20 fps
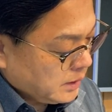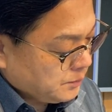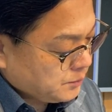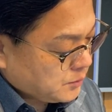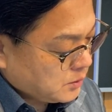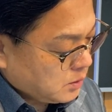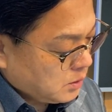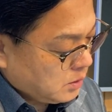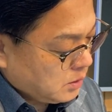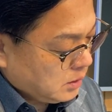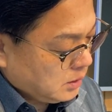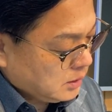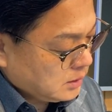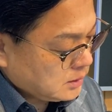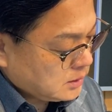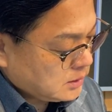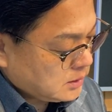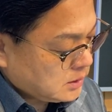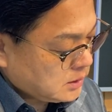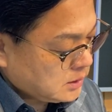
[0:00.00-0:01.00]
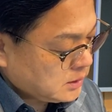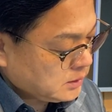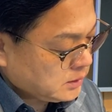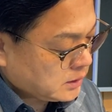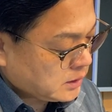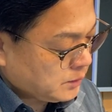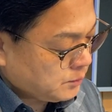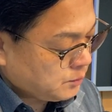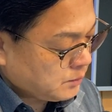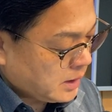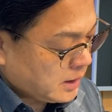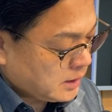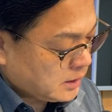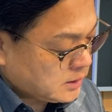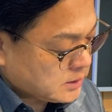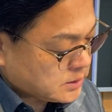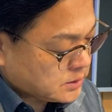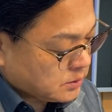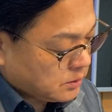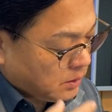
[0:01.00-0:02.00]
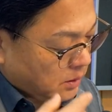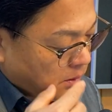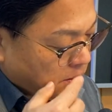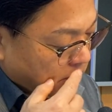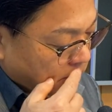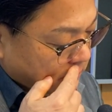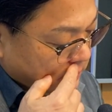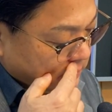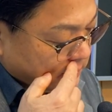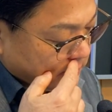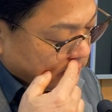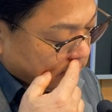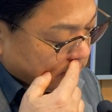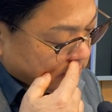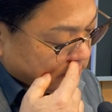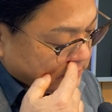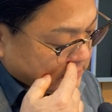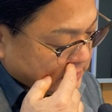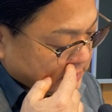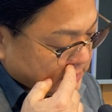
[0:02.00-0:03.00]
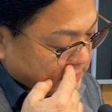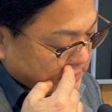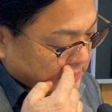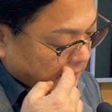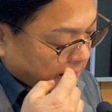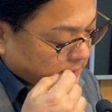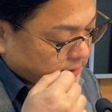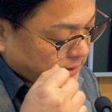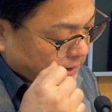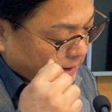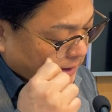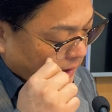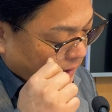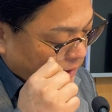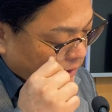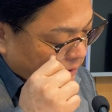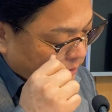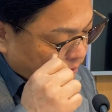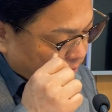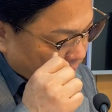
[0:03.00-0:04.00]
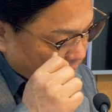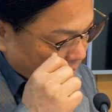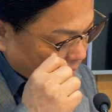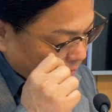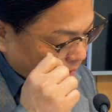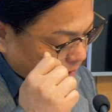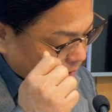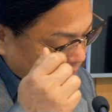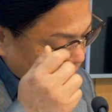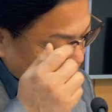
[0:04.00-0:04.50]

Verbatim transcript: 입고 큰 금관을 쓰고 자색 가는 배